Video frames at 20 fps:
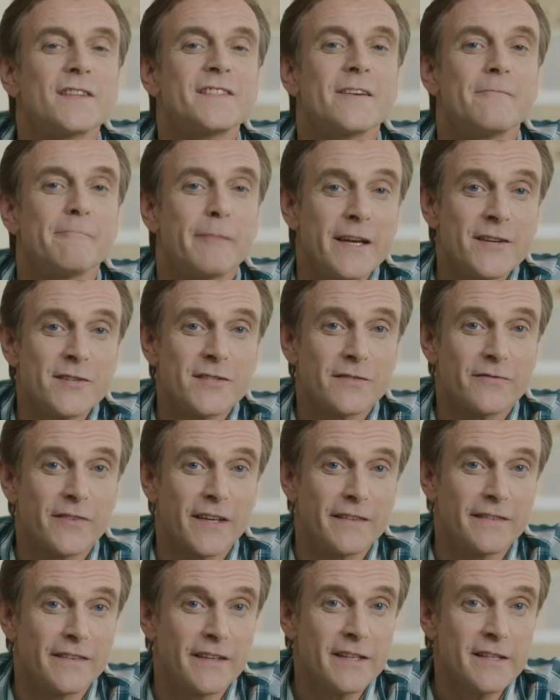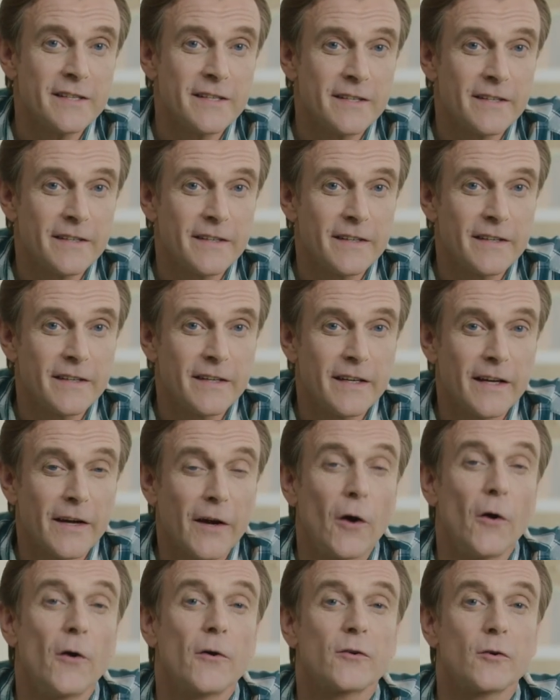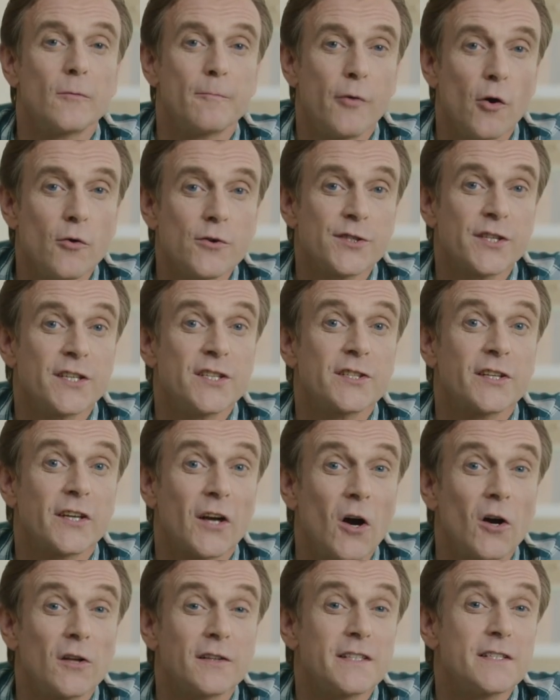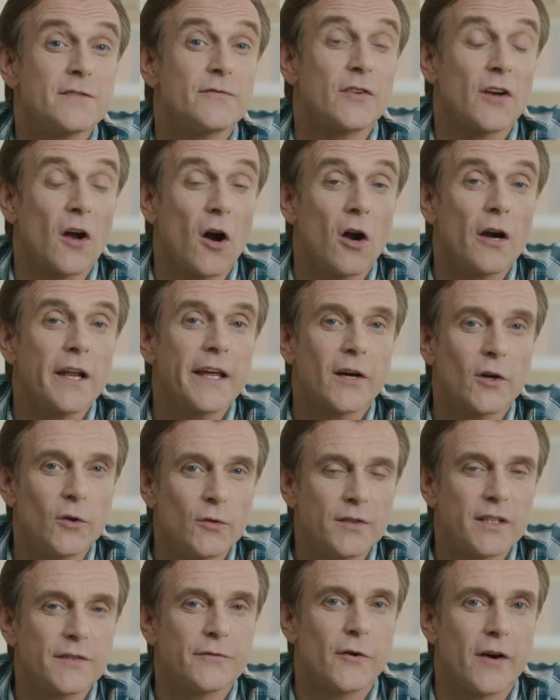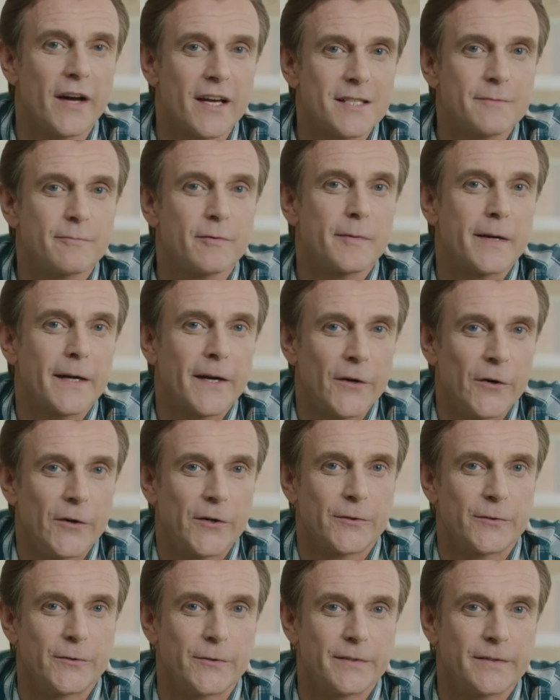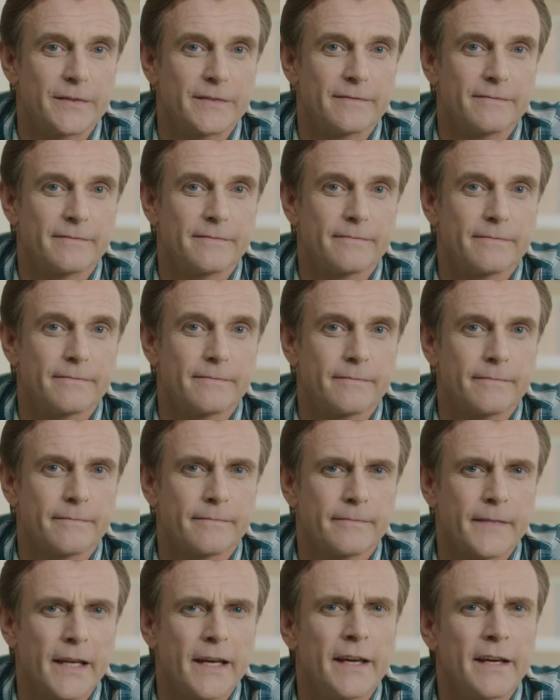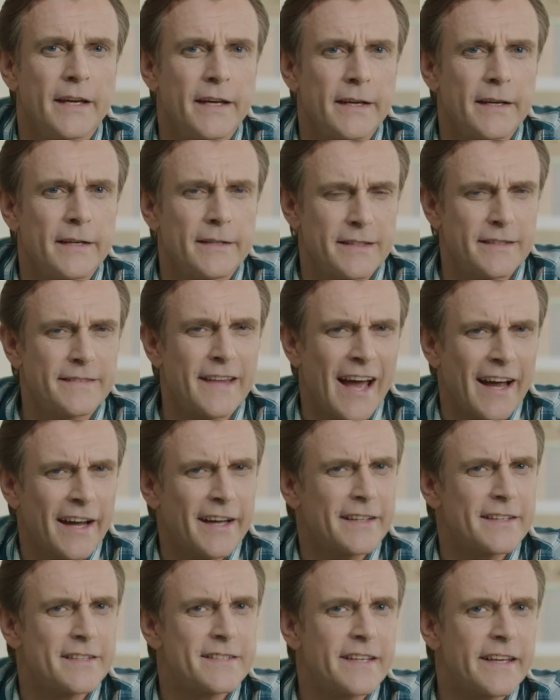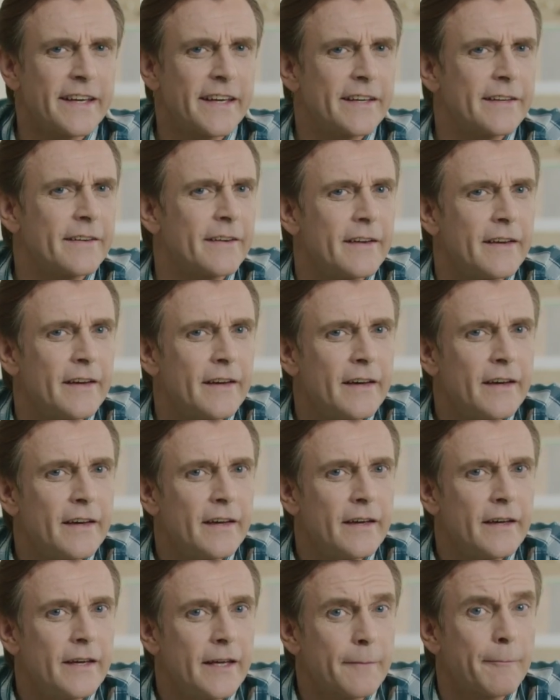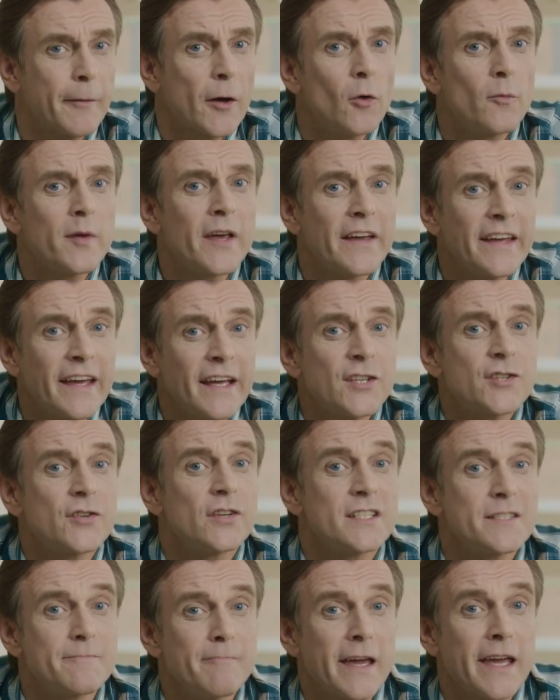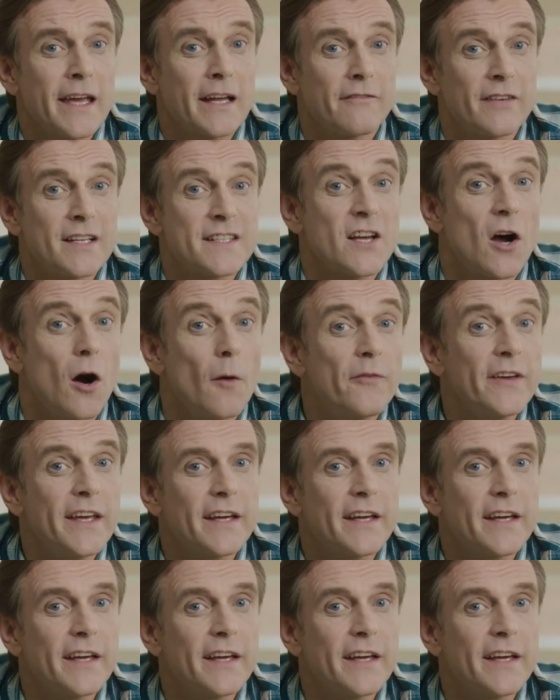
Et ce que j'apprécie le plus, Cargo Push est gratuit pour tous les clients de CFF Cargo. Vous vous dites sans doute, on me fait déjà parvenir un mail lorsque